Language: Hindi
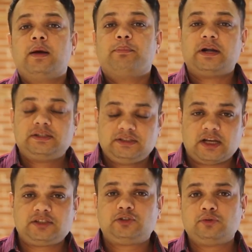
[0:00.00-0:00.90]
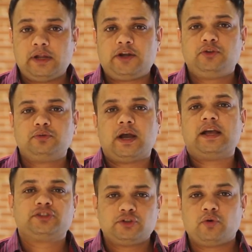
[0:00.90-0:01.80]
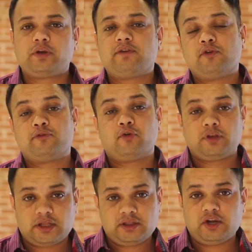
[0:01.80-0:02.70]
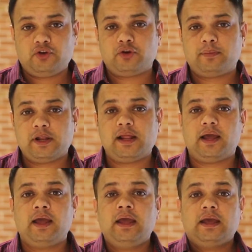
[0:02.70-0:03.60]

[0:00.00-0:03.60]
बट जस्ट टू लेट यू गैज नो कि वो फ़ोन कितने ड्यूरेबल हैं